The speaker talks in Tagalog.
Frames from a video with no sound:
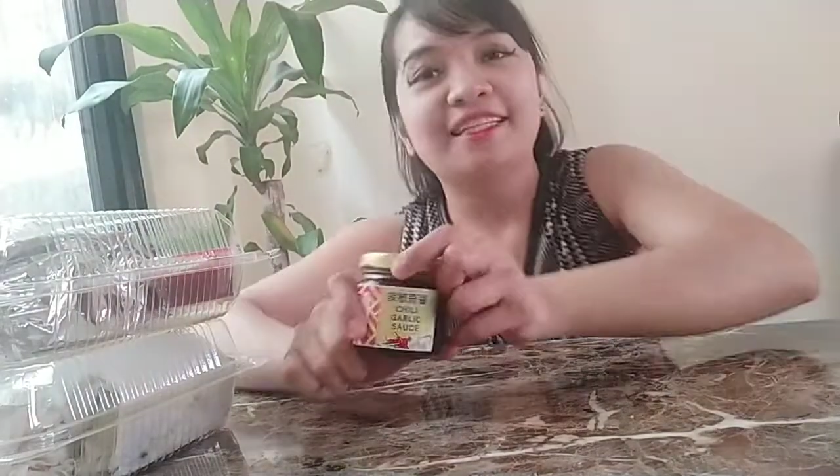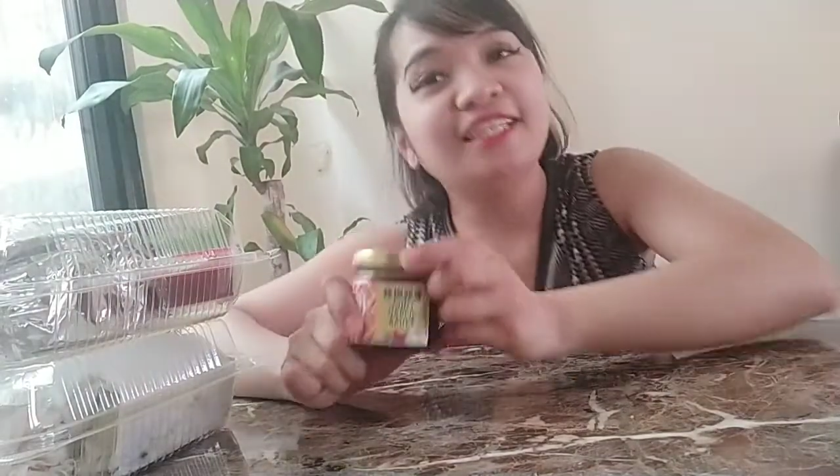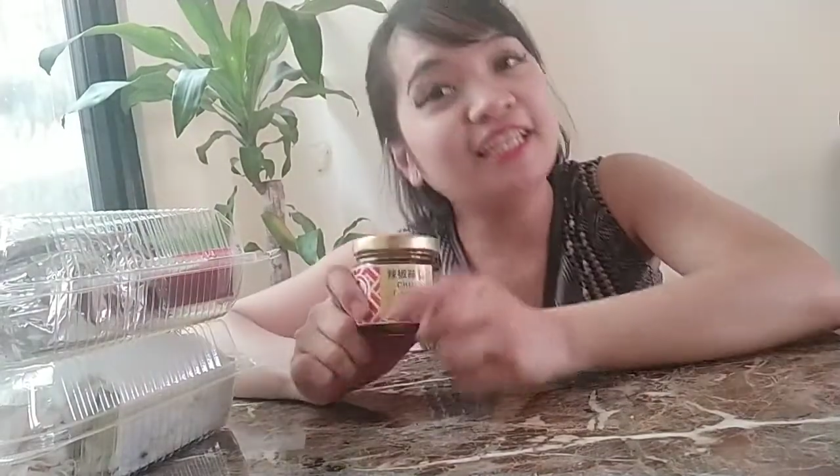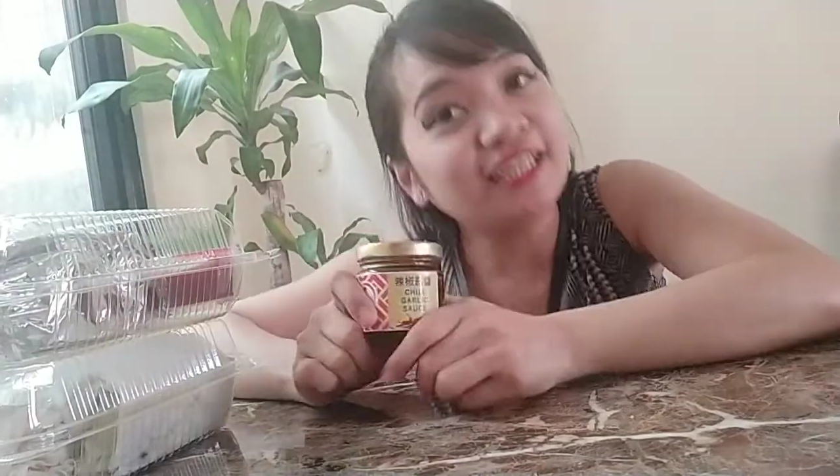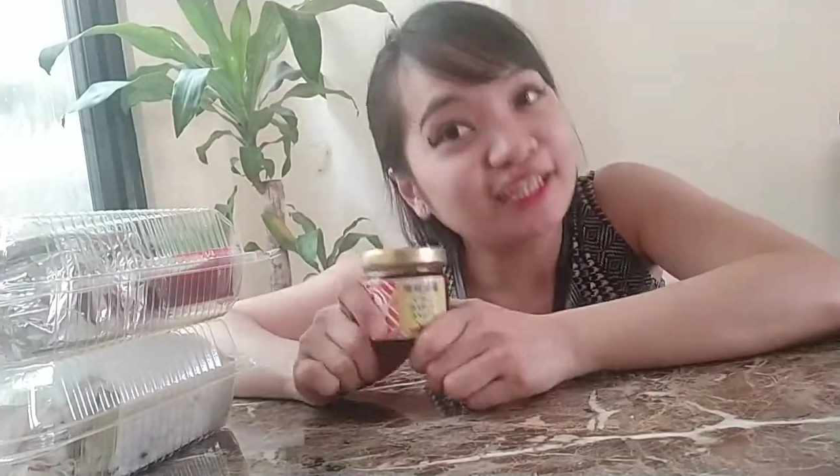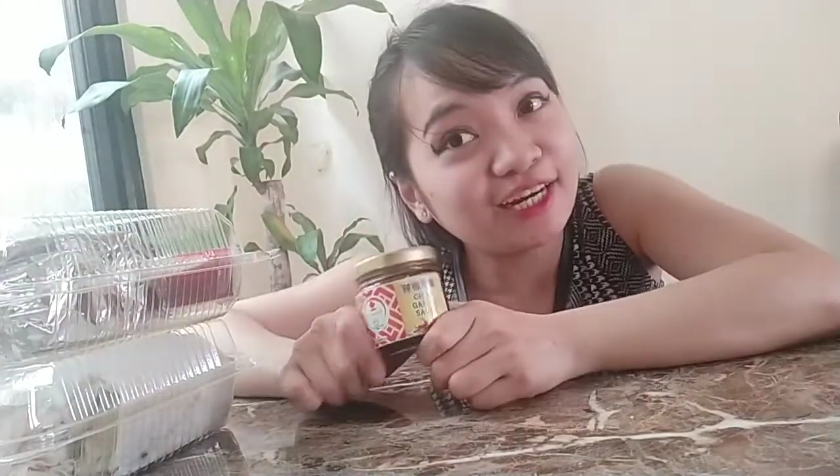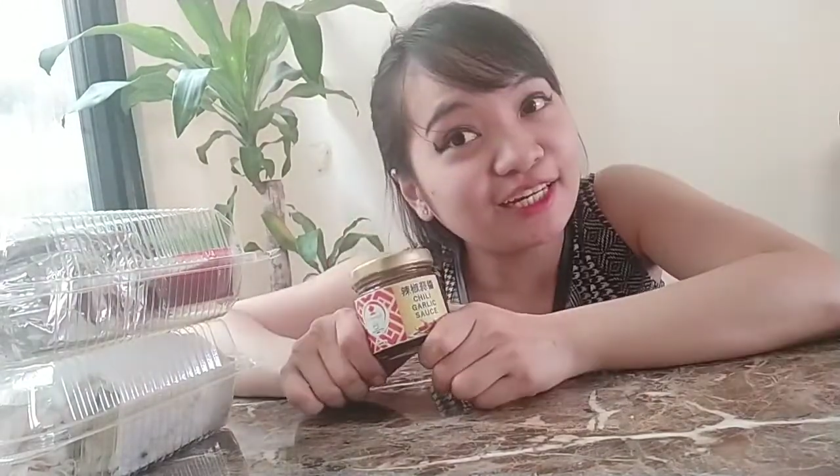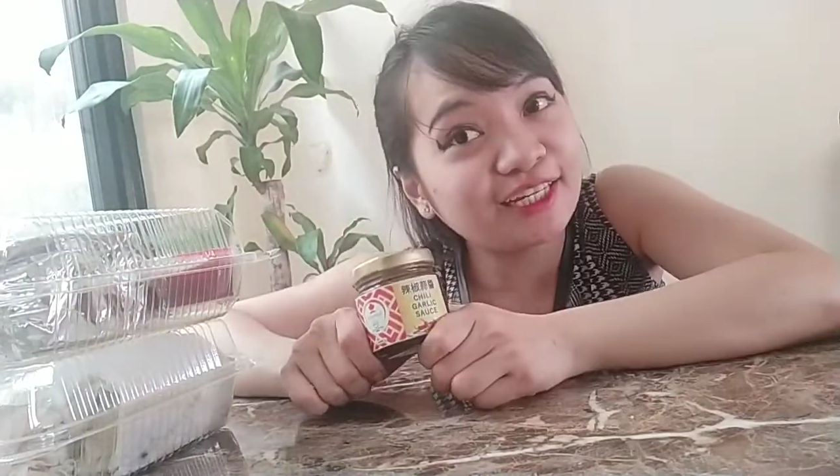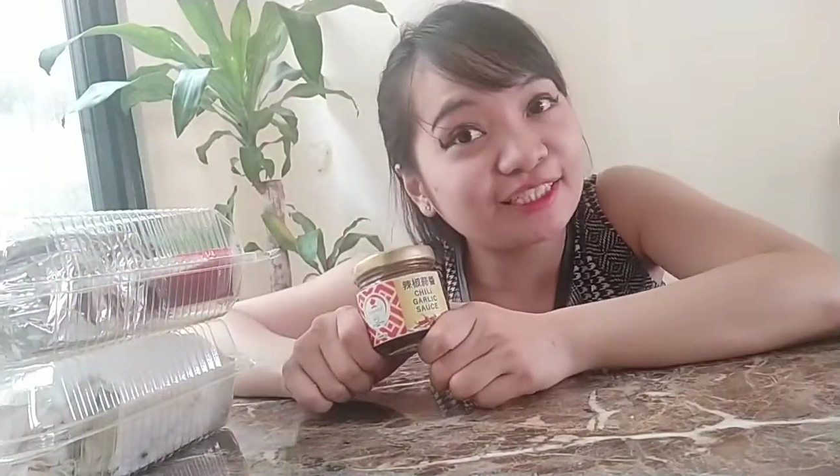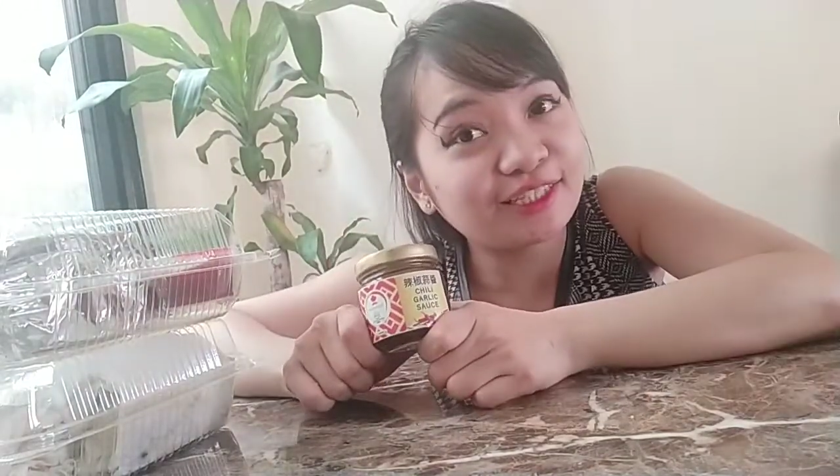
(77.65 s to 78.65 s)
chili
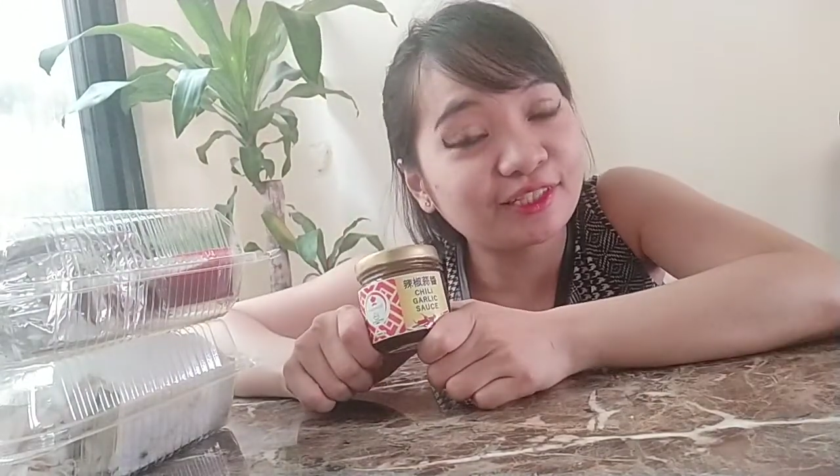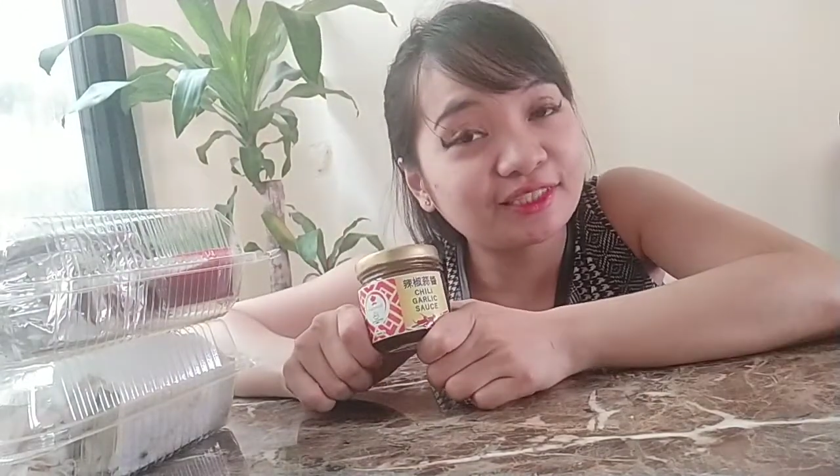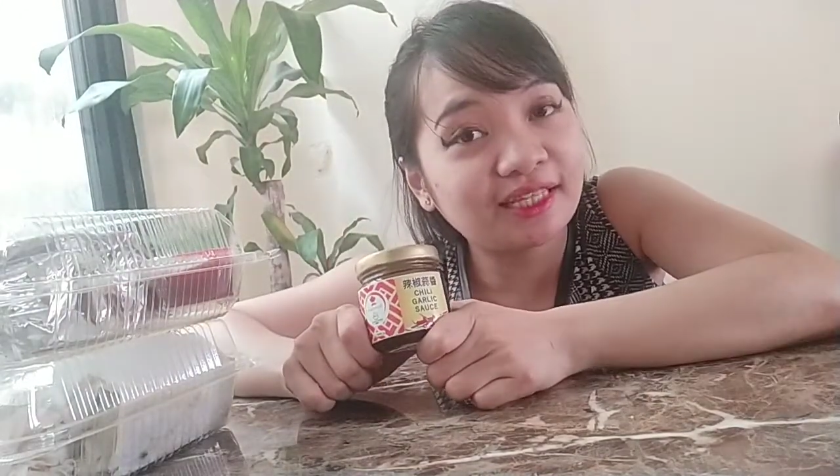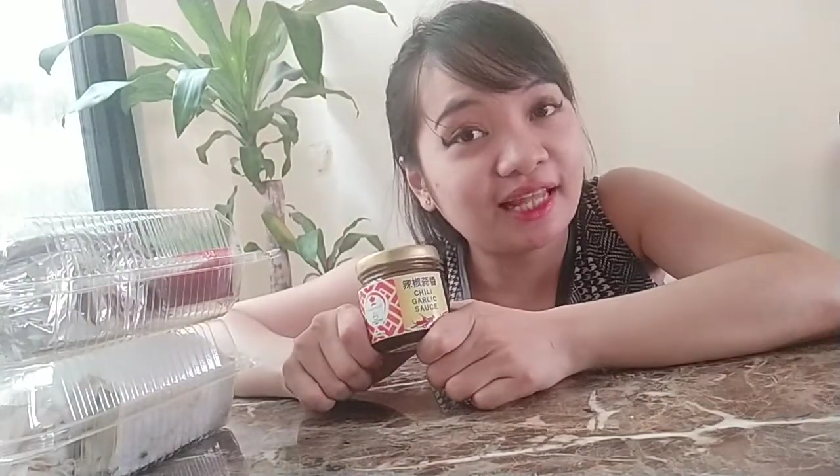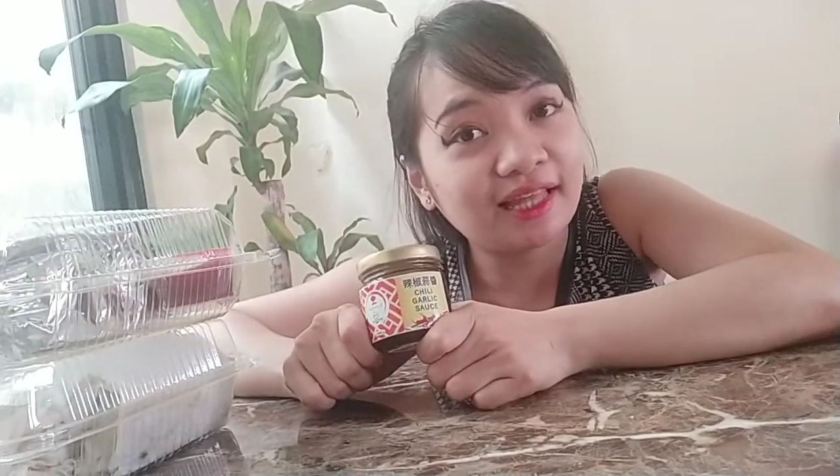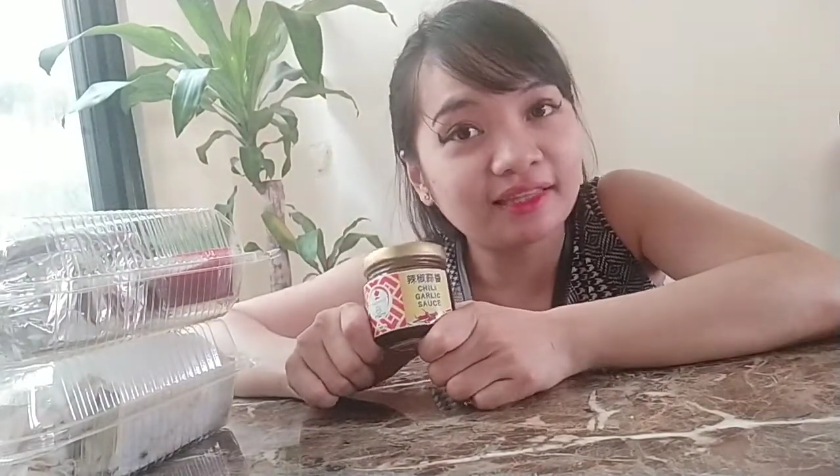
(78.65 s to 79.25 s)
garlic sauce nila.